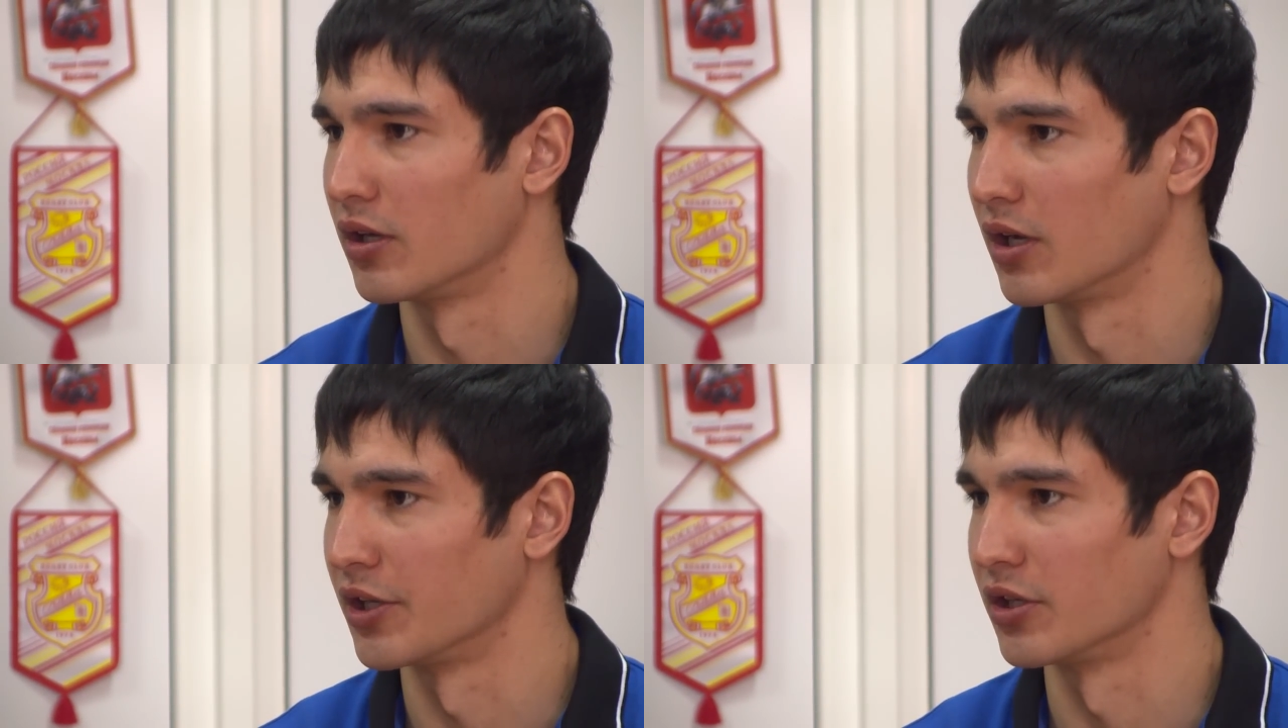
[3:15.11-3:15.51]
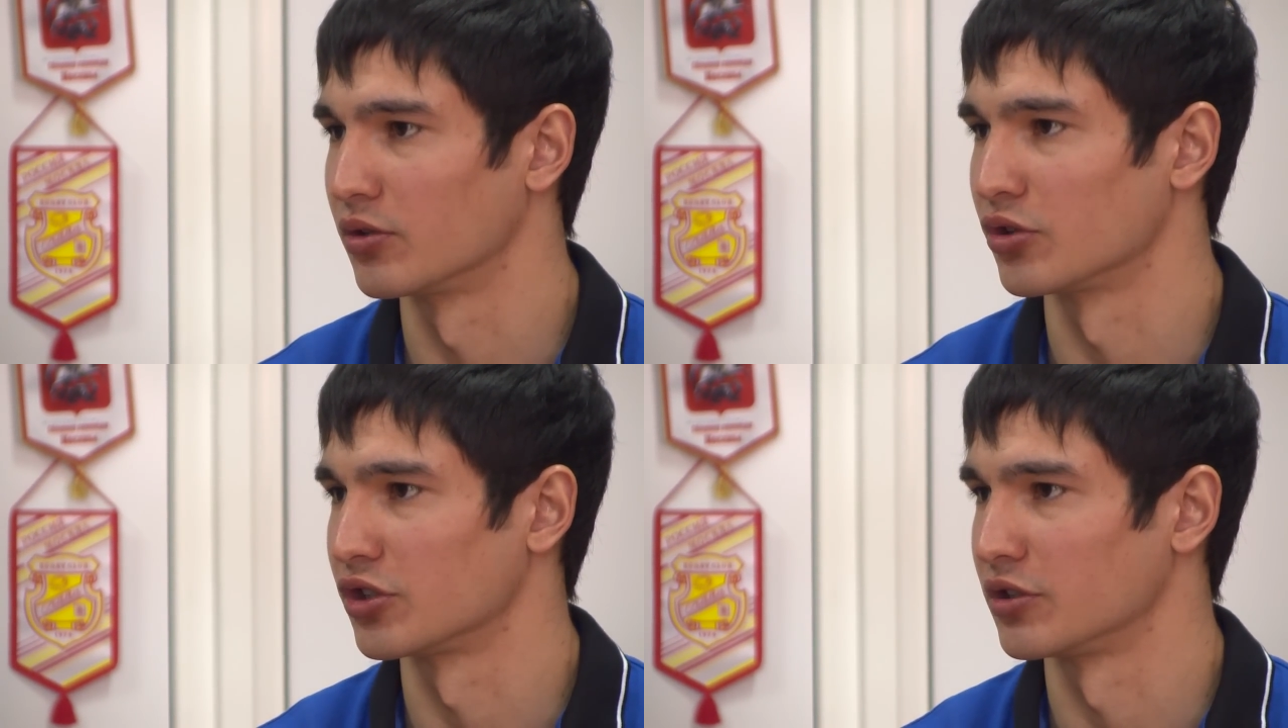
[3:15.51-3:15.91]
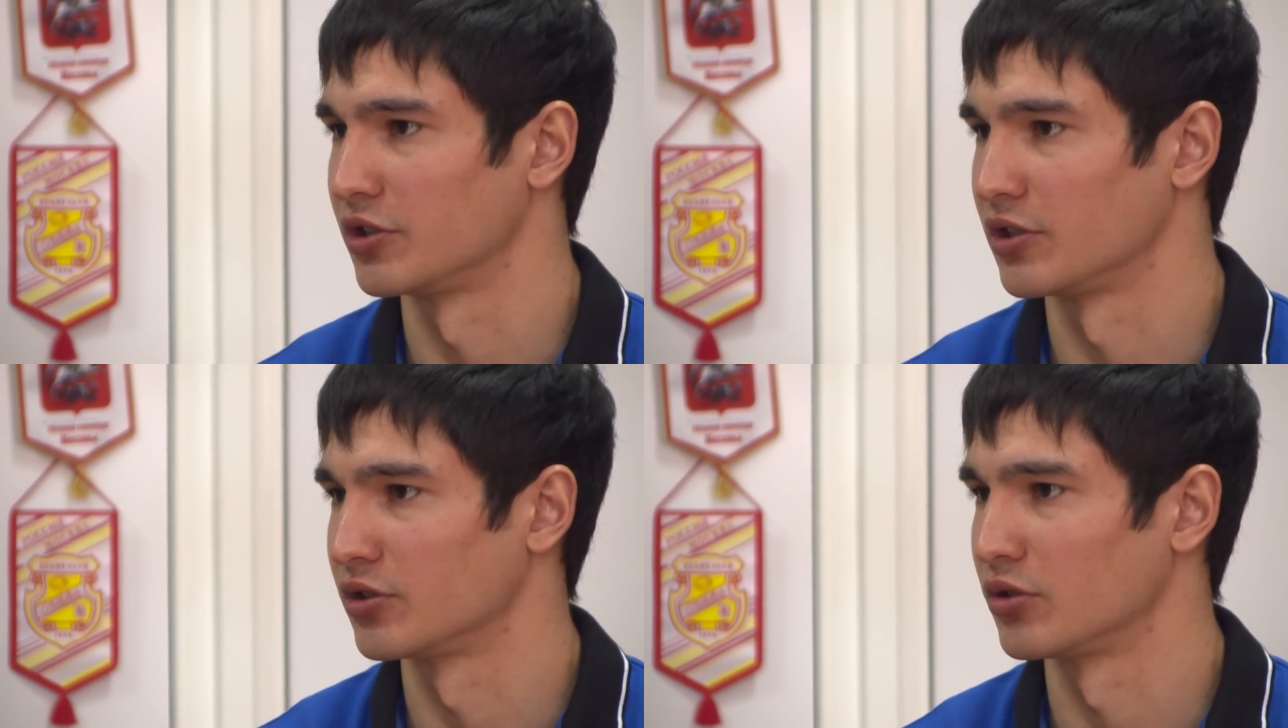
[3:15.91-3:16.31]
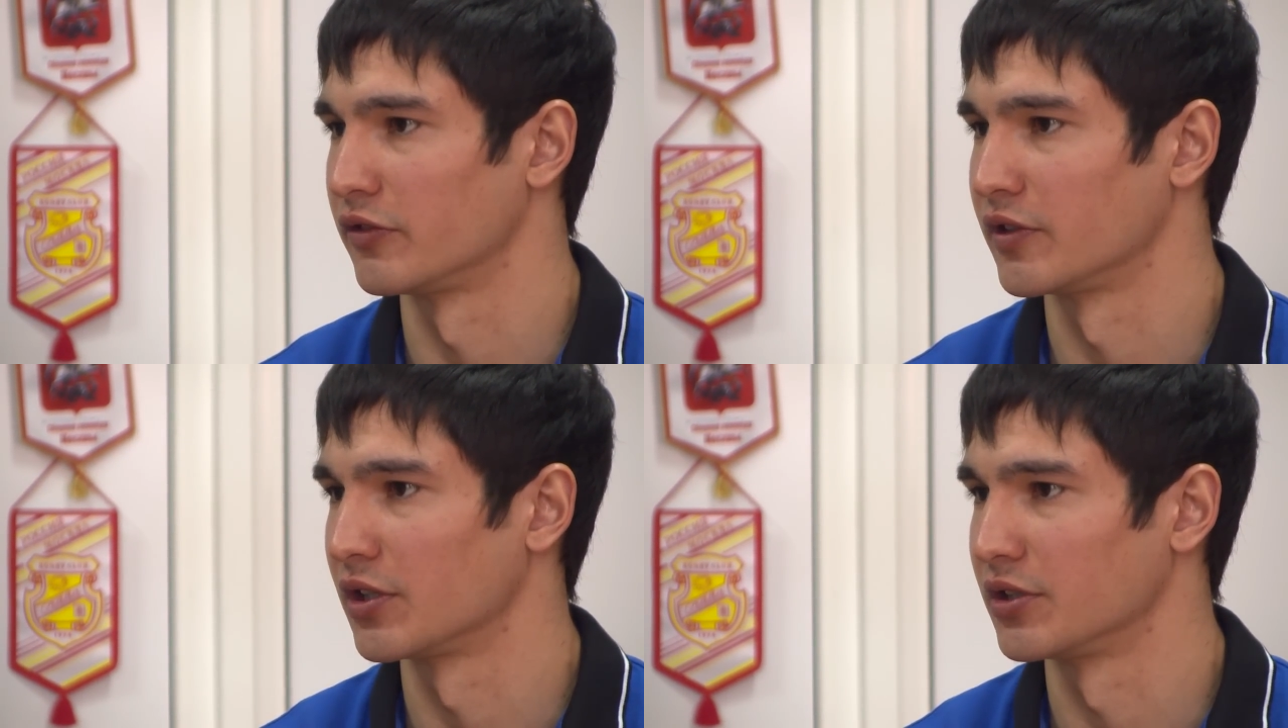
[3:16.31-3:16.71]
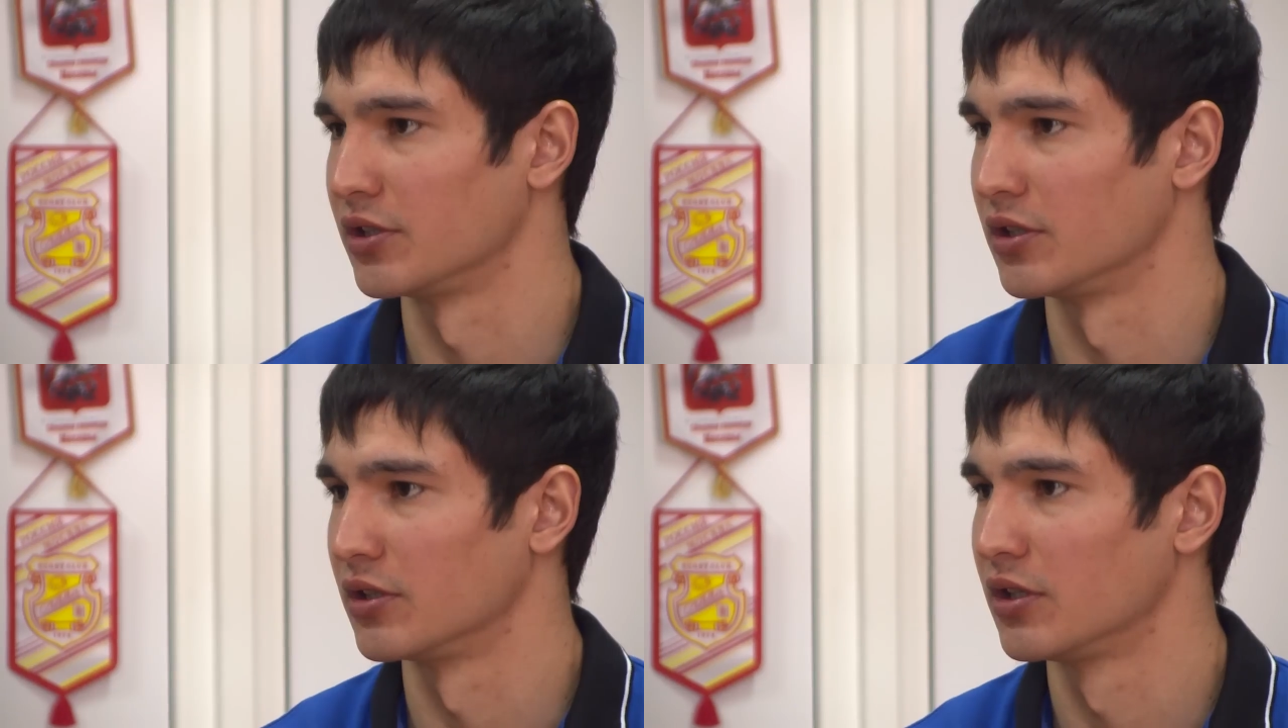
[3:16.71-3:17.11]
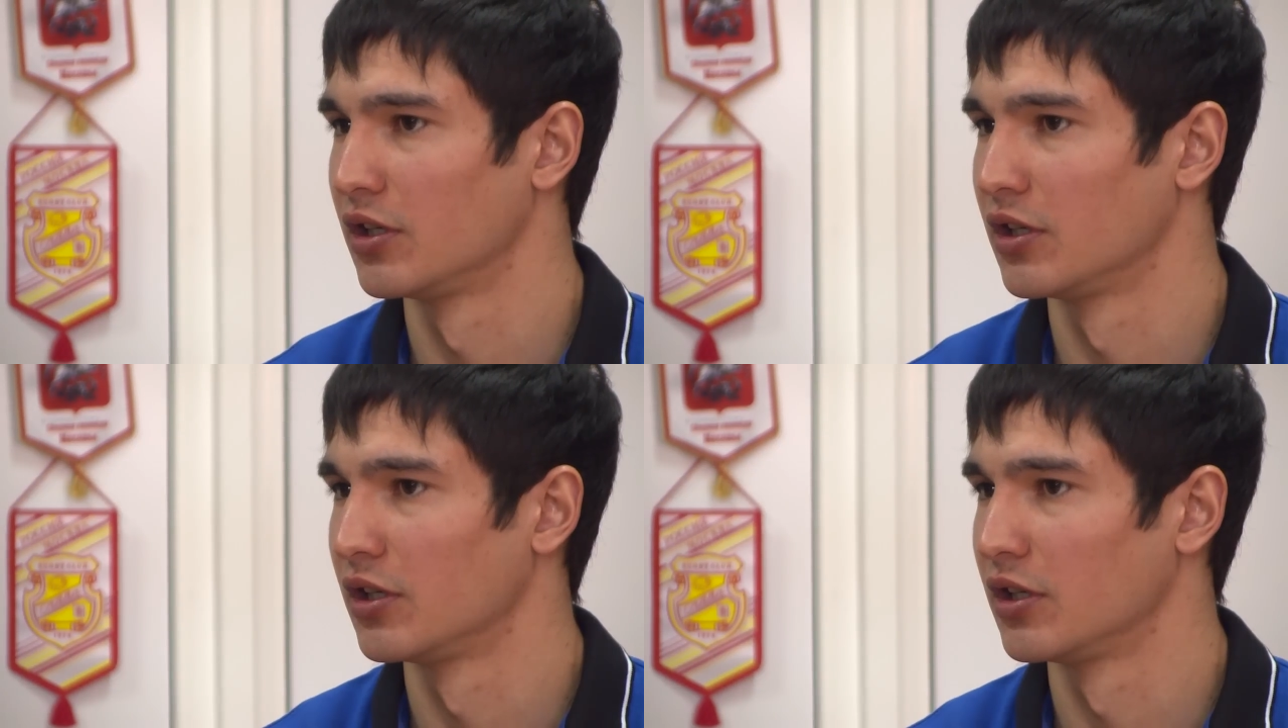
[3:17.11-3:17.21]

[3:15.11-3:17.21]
они тоже с этой зоны выходили